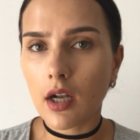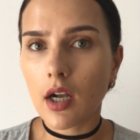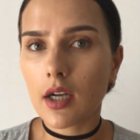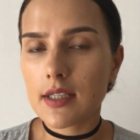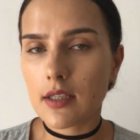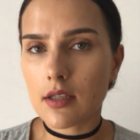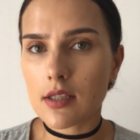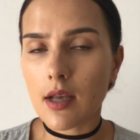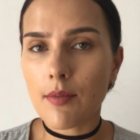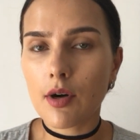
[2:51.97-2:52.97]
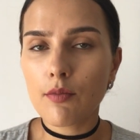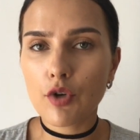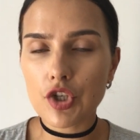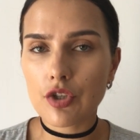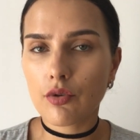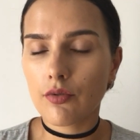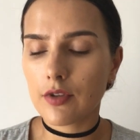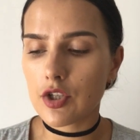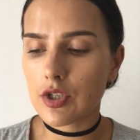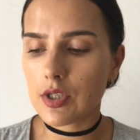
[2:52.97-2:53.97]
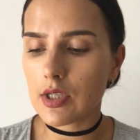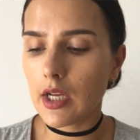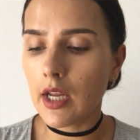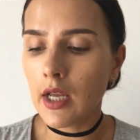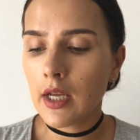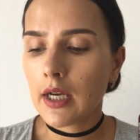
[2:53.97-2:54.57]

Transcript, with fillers: как один из самых мощных увлажнителей,